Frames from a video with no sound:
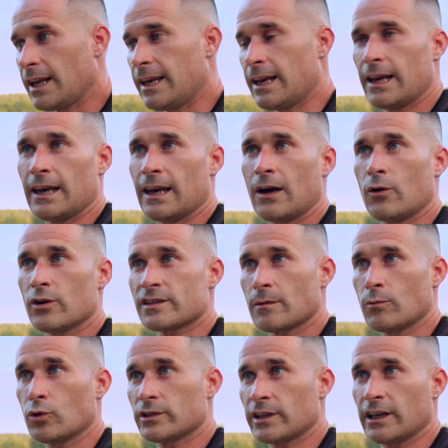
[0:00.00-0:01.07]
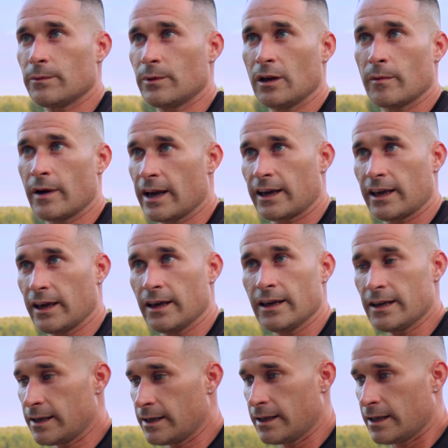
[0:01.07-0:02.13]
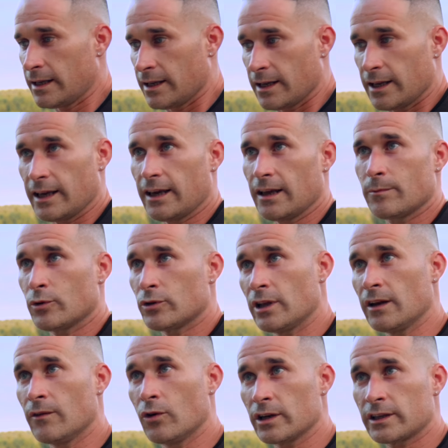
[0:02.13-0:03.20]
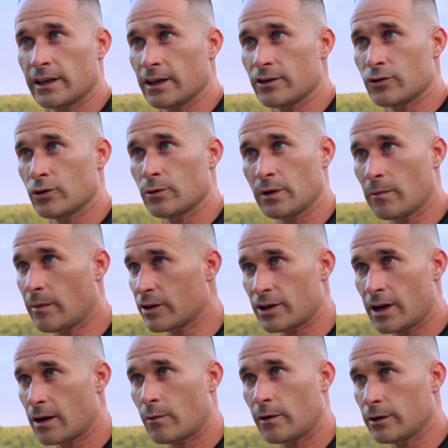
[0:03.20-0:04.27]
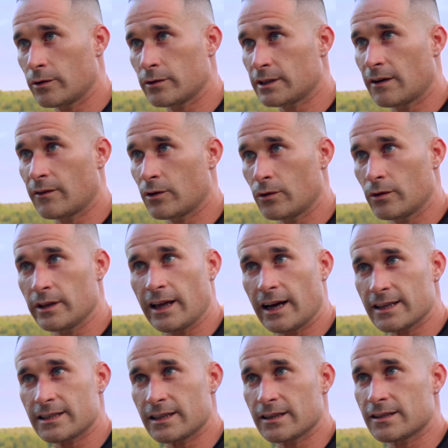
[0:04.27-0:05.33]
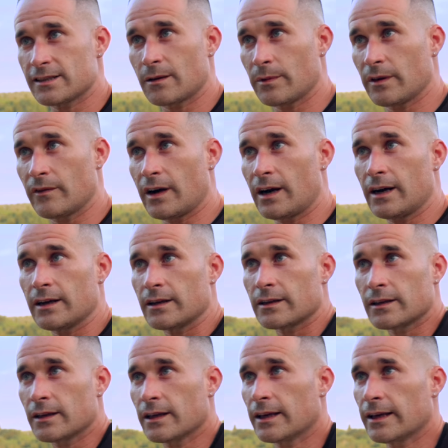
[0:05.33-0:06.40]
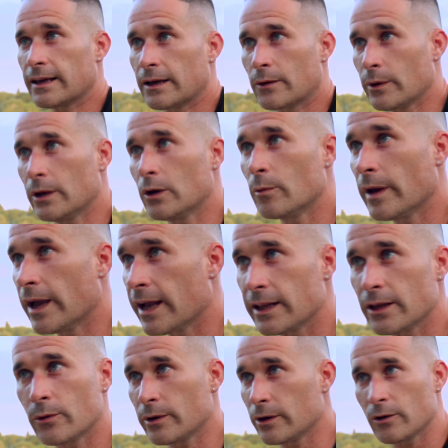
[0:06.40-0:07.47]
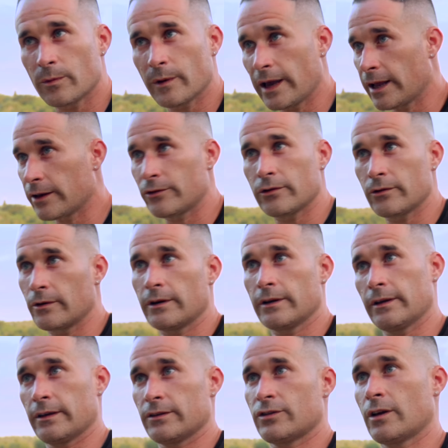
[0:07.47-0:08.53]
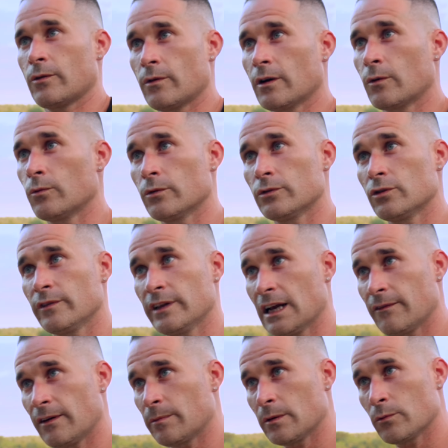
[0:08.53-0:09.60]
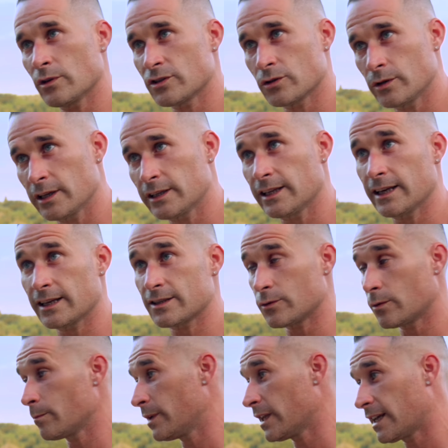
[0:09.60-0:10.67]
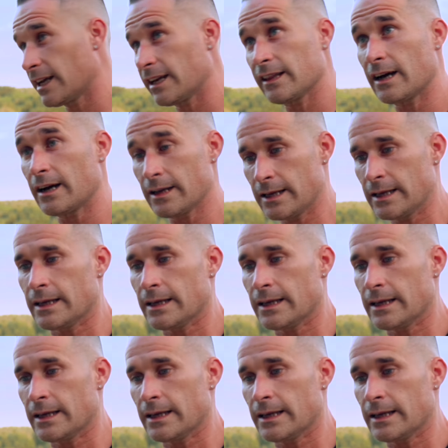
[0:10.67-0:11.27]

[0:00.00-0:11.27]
la, la cosa brutta di prima è che eh, più delle volte il giorno prima già quando davano gli asini si sapeva quello meglio, quello peggio, eh, cioè qualcuno indovinava il primo, il secondo e il terzo. Per carità,